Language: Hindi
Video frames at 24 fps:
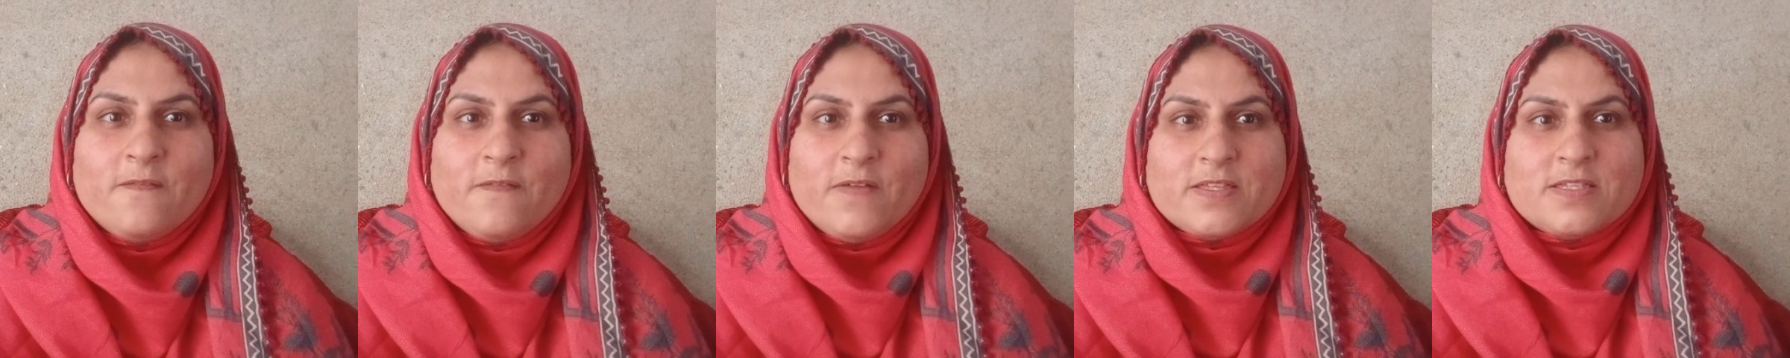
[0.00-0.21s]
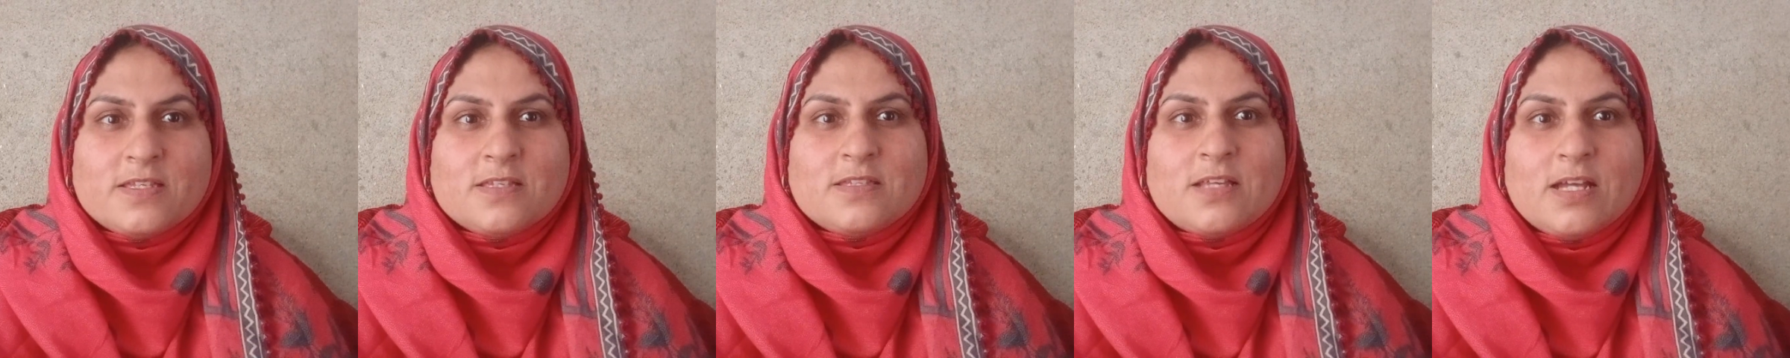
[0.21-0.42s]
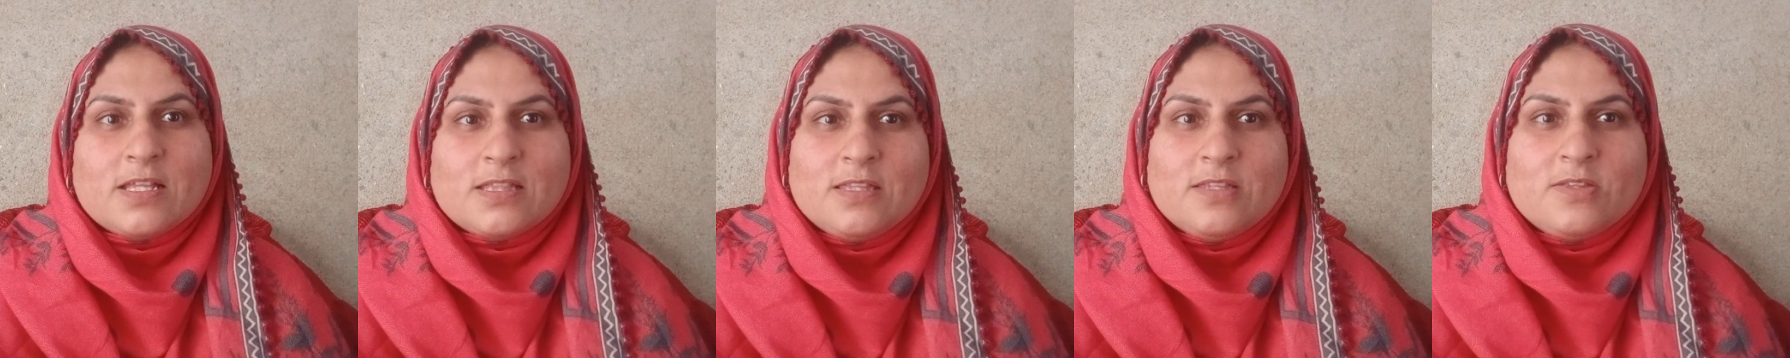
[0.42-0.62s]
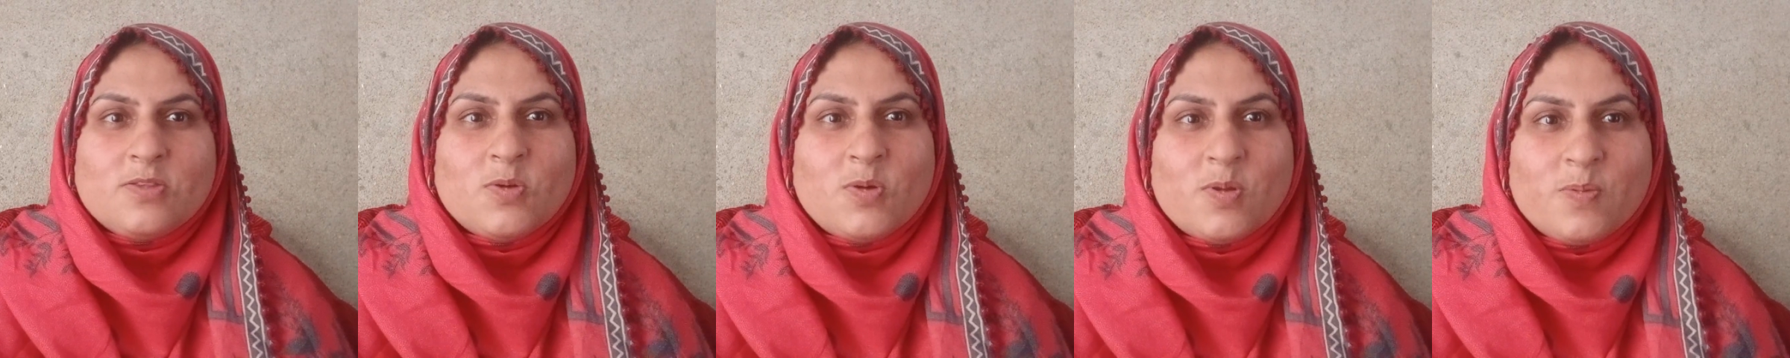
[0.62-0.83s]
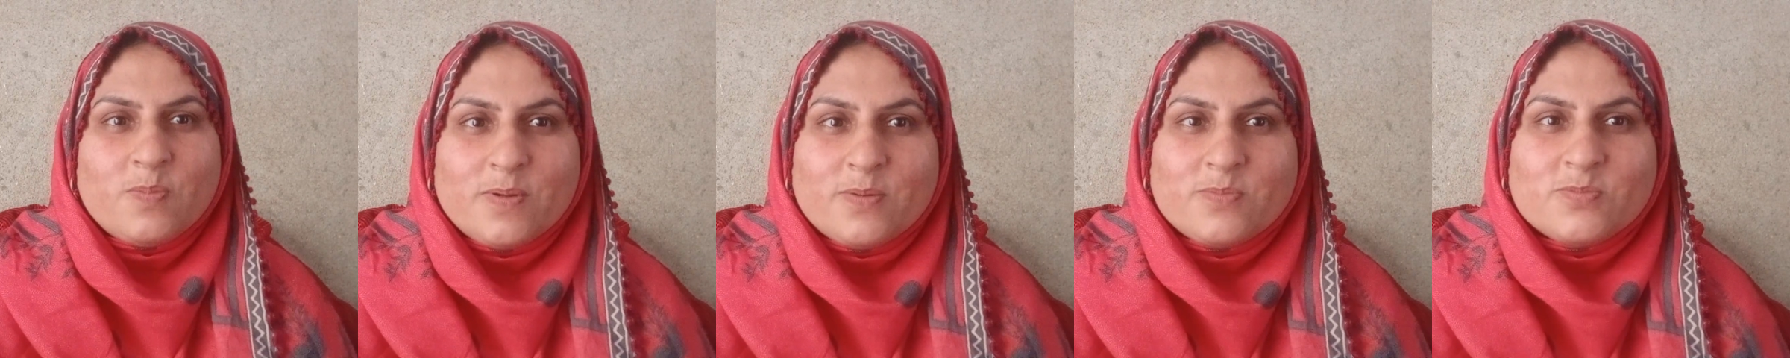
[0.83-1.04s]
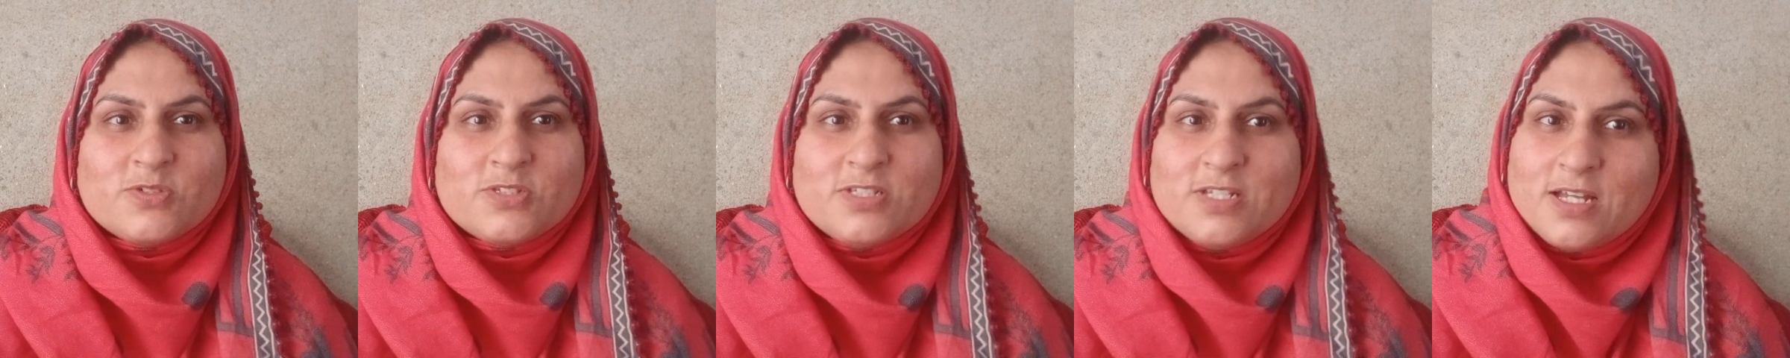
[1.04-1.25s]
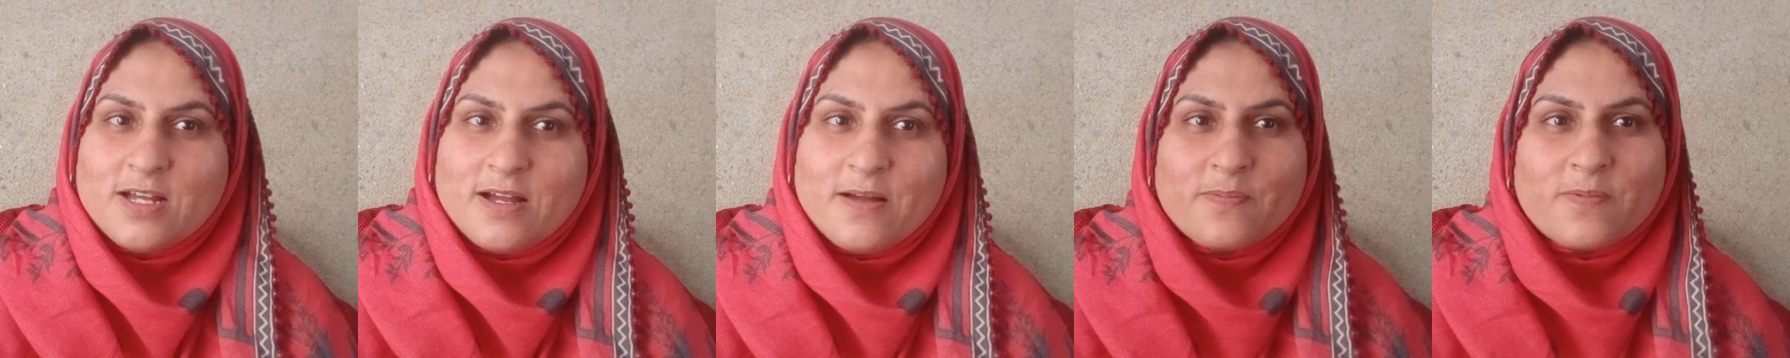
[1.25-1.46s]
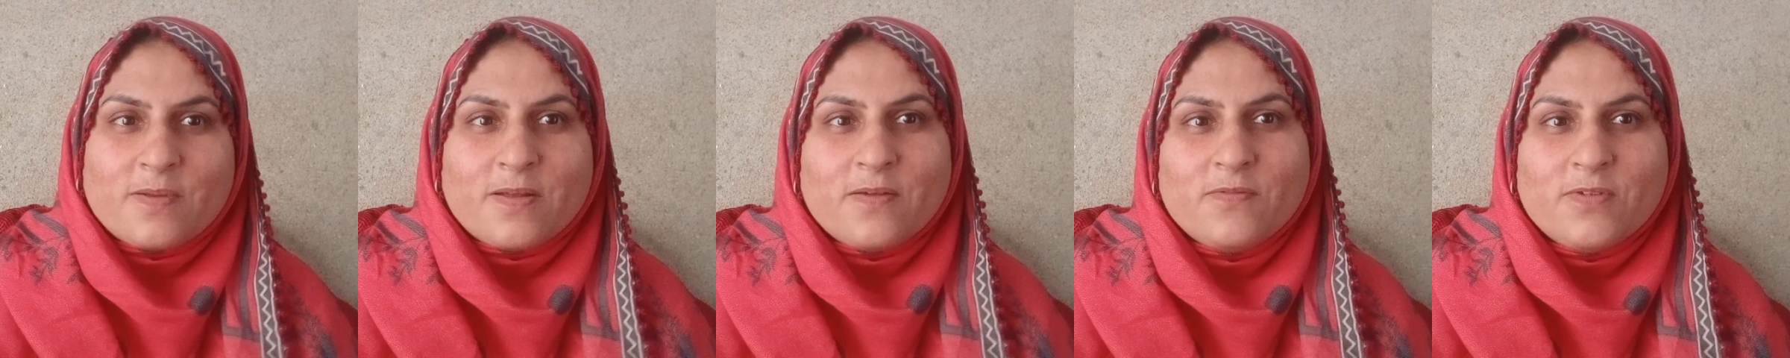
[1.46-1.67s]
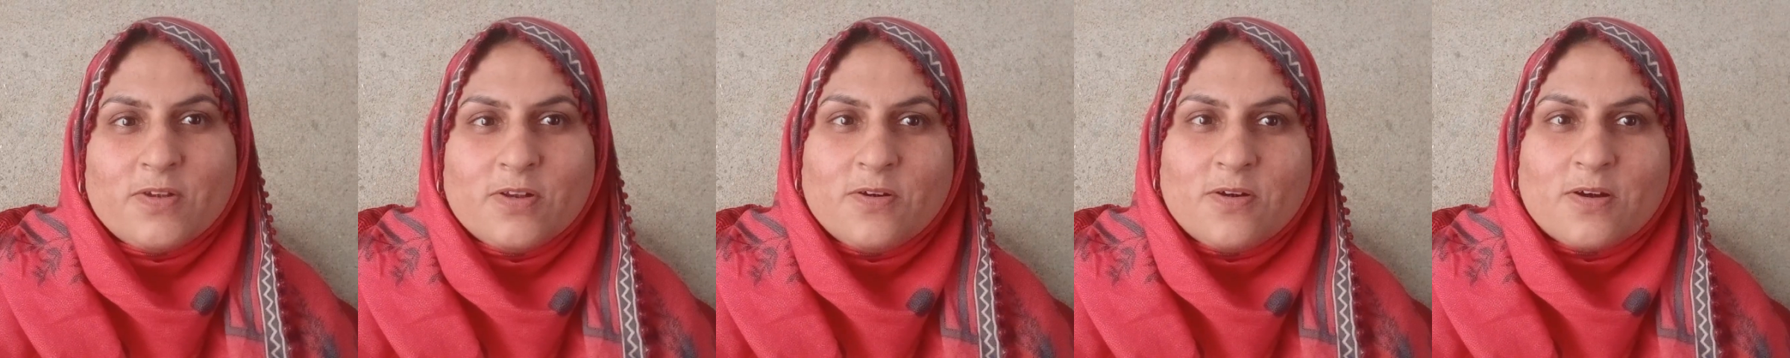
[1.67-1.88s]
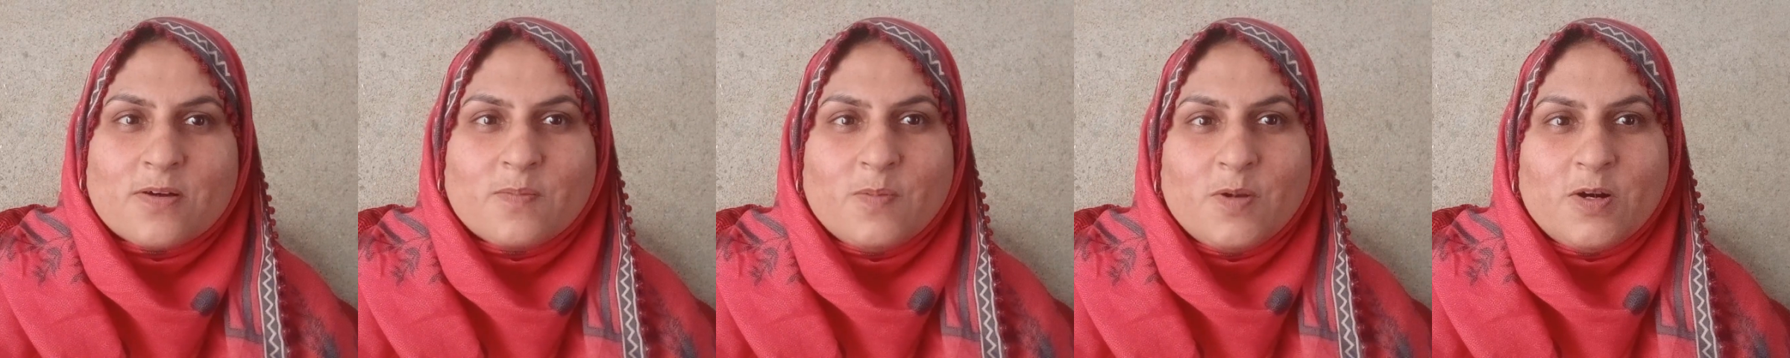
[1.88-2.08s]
वैसे ज़ाती तौर पे मुझे आपके ब्लॉग